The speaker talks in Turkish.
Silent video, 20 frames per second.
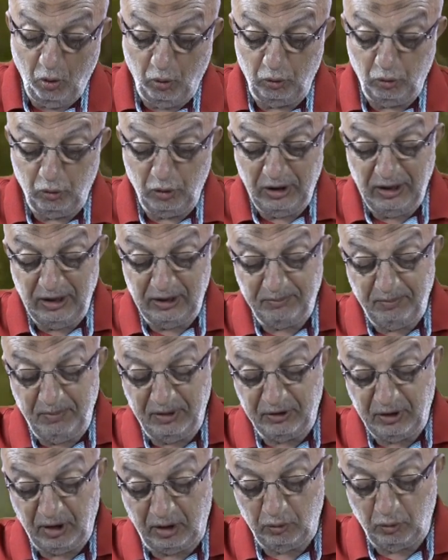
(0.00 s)
onun ilk
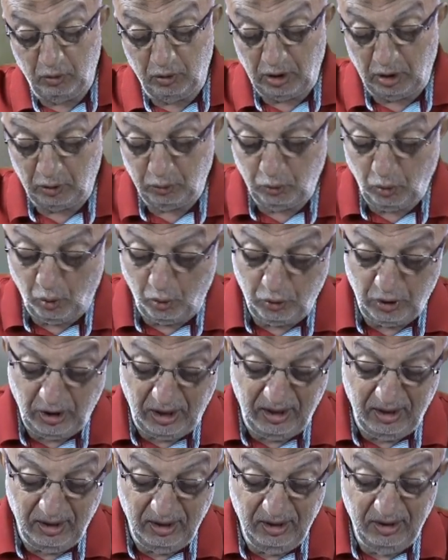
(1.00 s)
mekanı olan
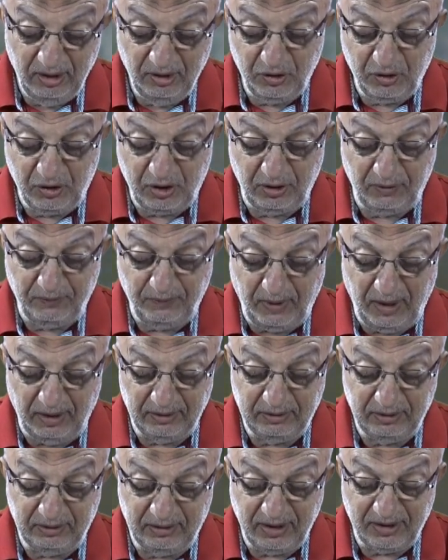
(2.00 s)
doğuya sırf
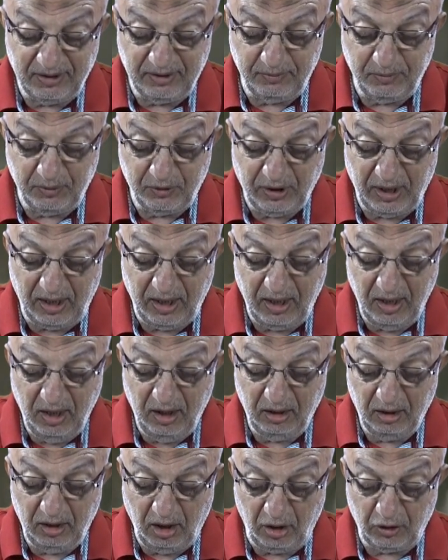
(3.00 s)
antitezimize
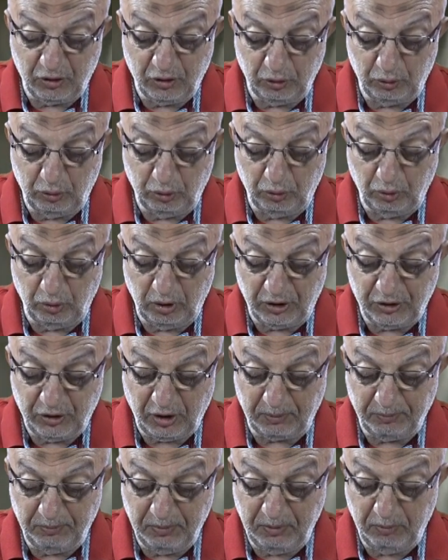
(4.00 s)
karşı
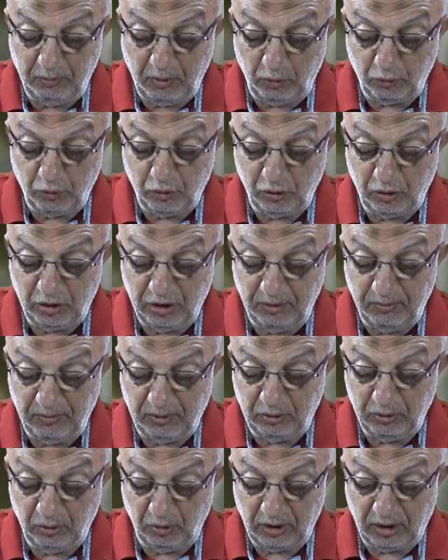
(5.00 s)
tutulacak bir mevzu
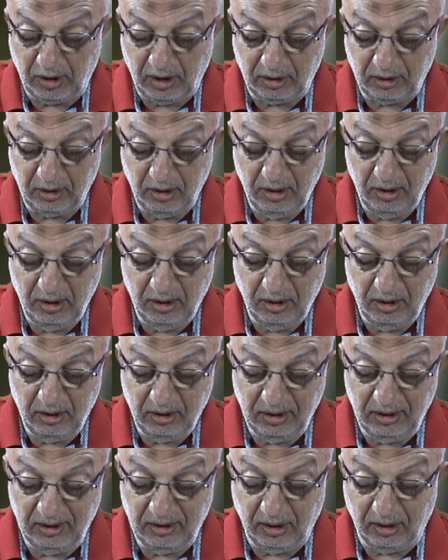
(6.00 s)
kıymeti olarak
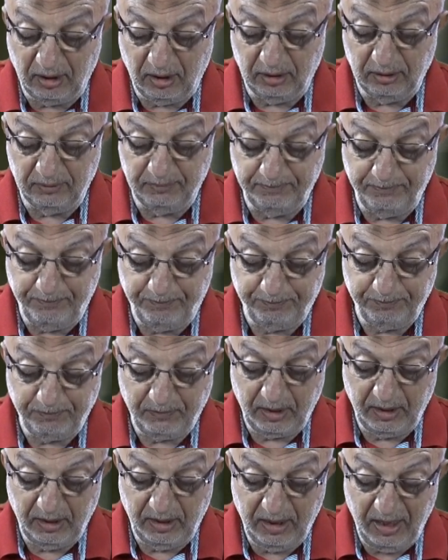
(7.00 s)
inanalım.
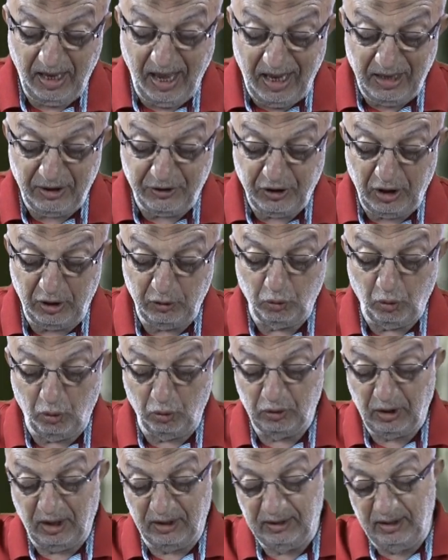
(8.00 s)
Her şey
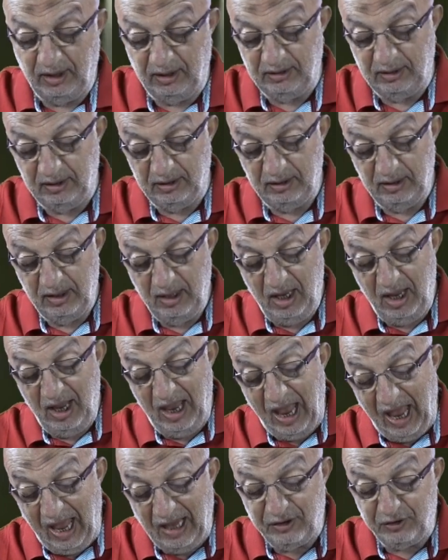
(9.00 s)
doğudan geldi.
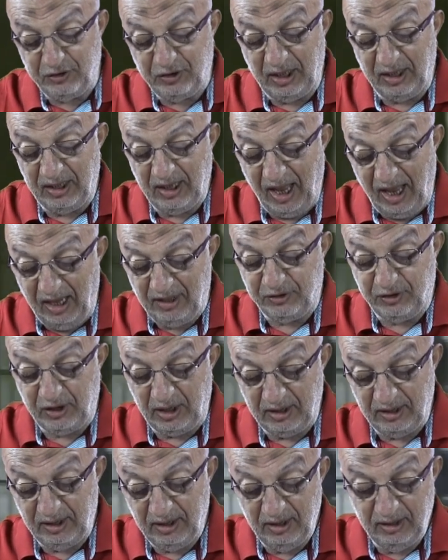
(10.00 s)
Her şey, her
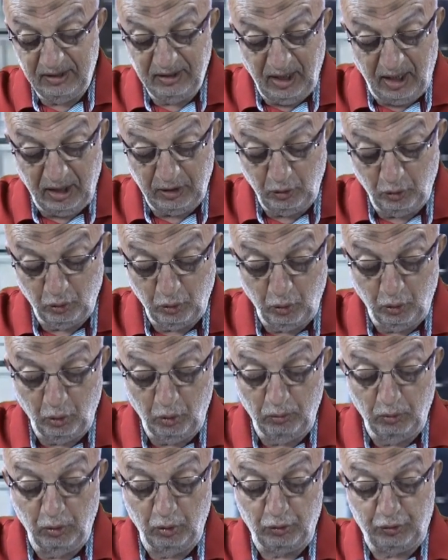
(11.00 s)
şey yani
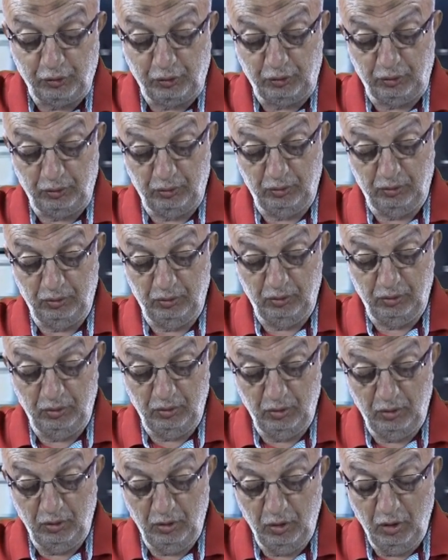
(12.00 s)
ruhumuz.
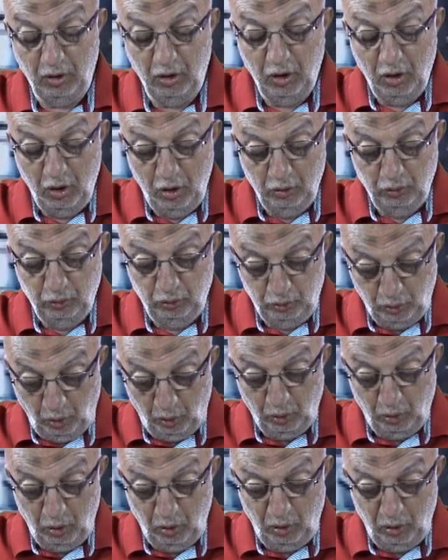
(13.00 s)

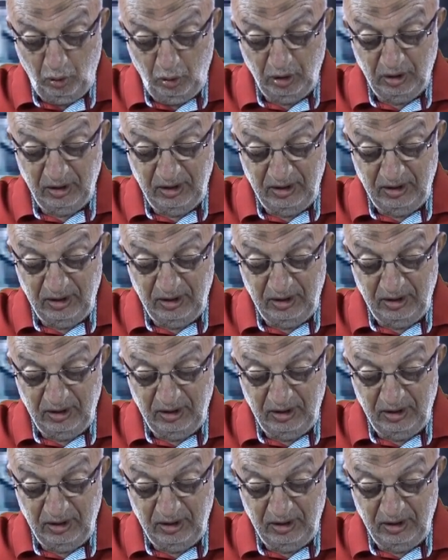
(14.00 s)
Doğu